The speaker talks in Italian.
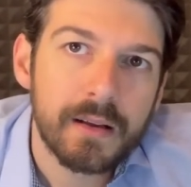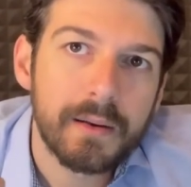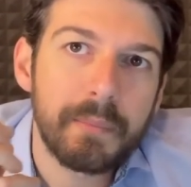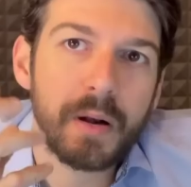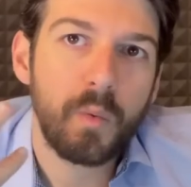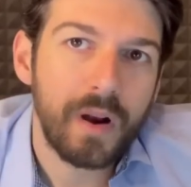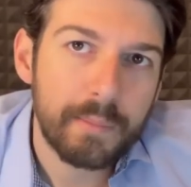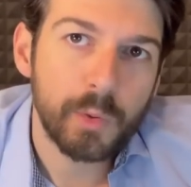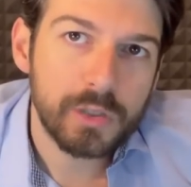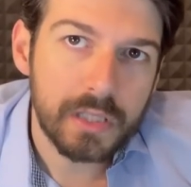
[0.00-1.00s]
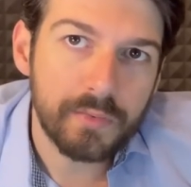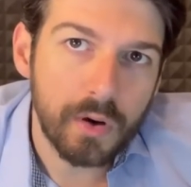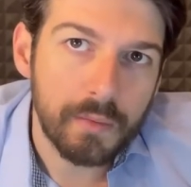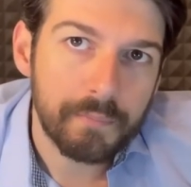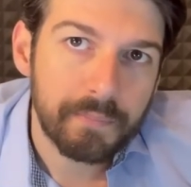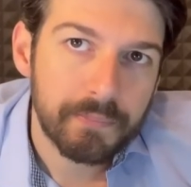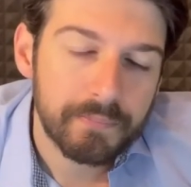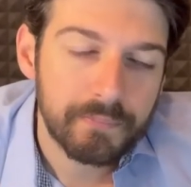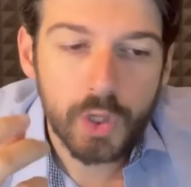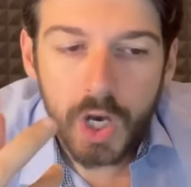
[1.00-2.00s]
per quale motivo.
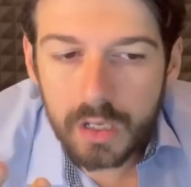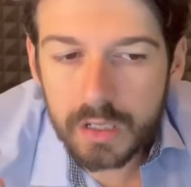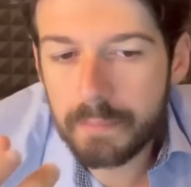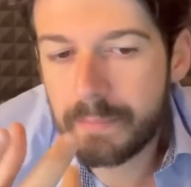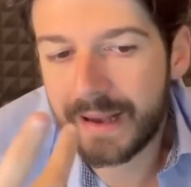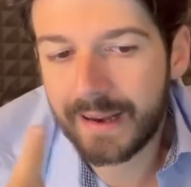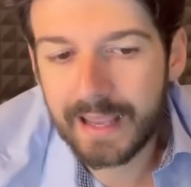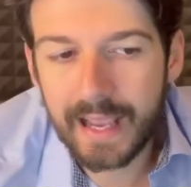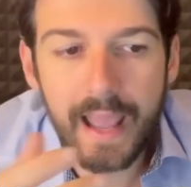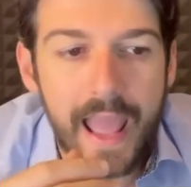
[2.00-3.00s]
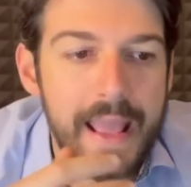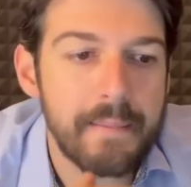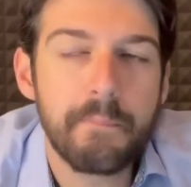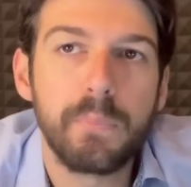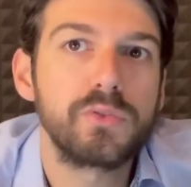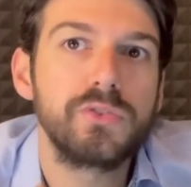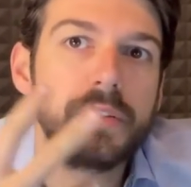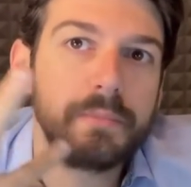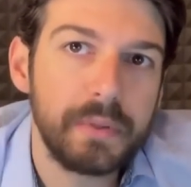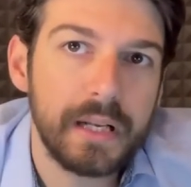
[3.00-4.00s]
Non perché è
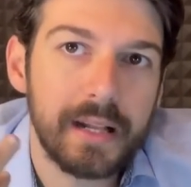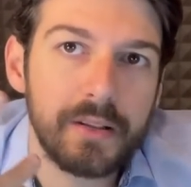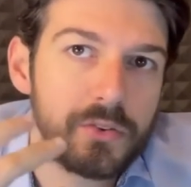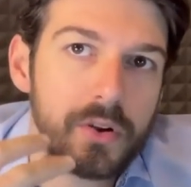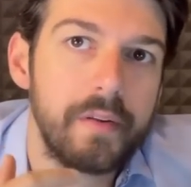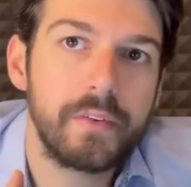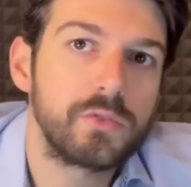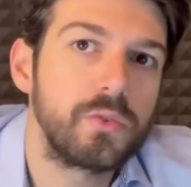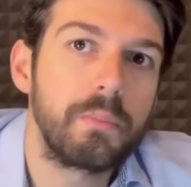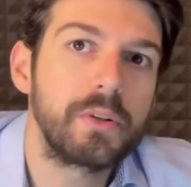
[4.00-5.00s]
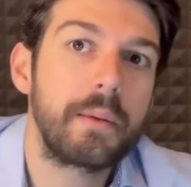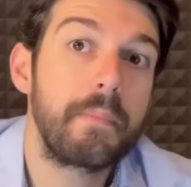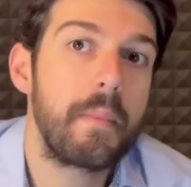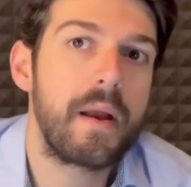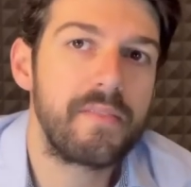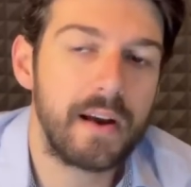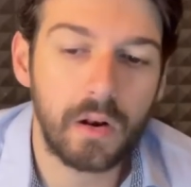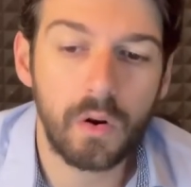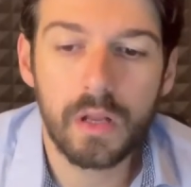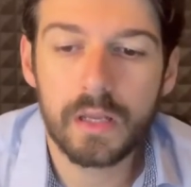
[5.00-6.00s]
impossibile, nel senso che la Juventus non potrebbe mai
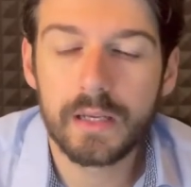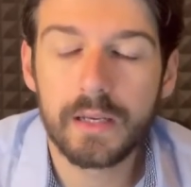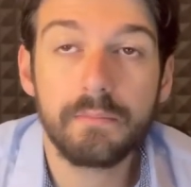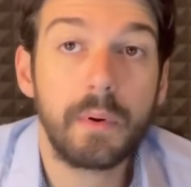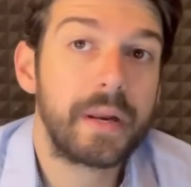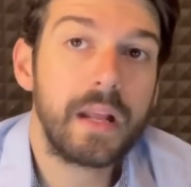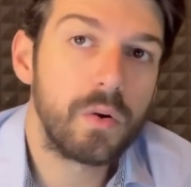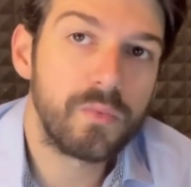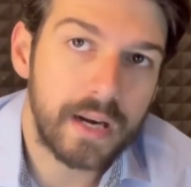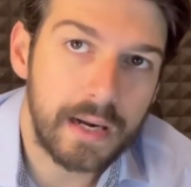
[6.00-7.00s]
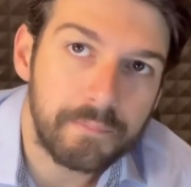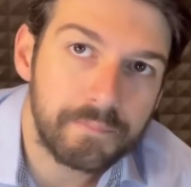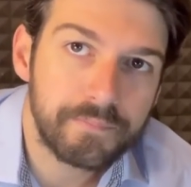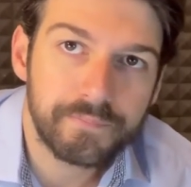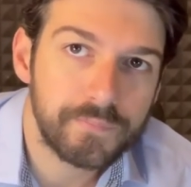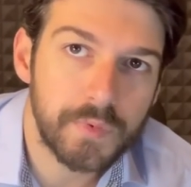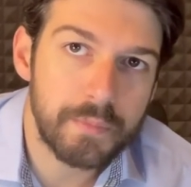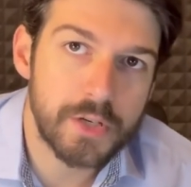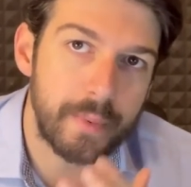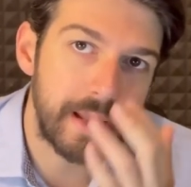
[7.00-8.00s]
farlo, ma perché non lo farà.
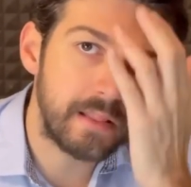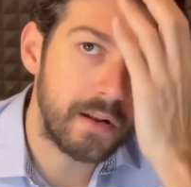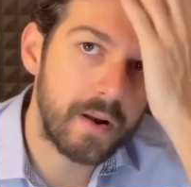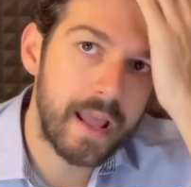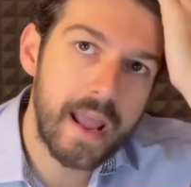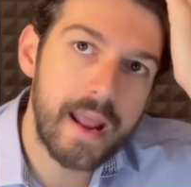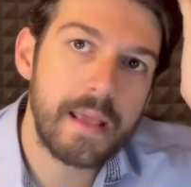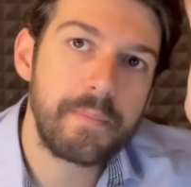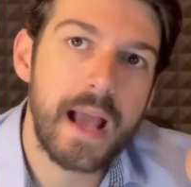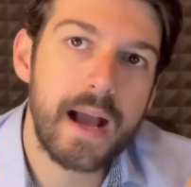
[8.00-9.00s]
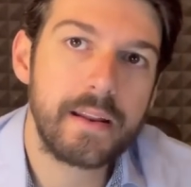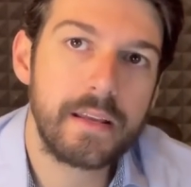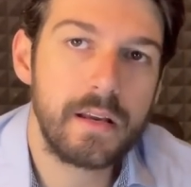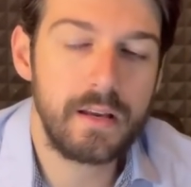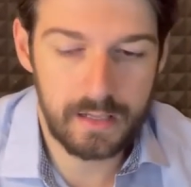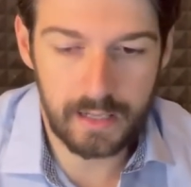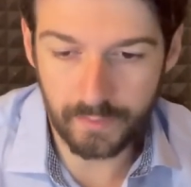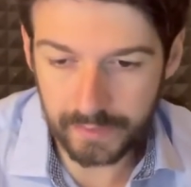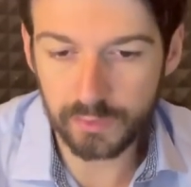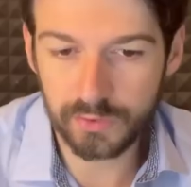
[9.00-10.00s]
Semplicemente non è nei piani la
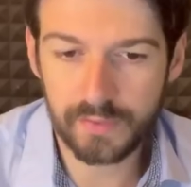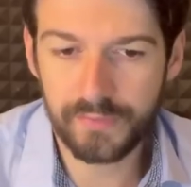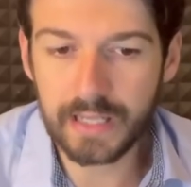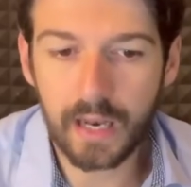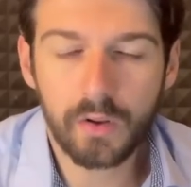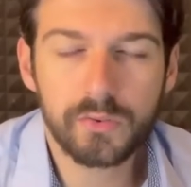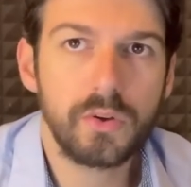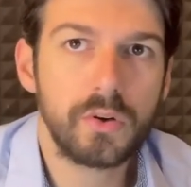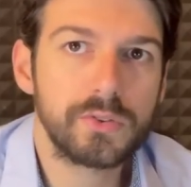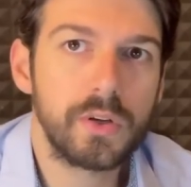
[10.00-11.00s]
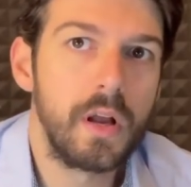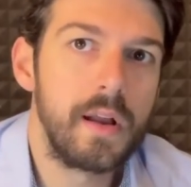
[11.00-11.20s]
Juventus fino all'anno scorso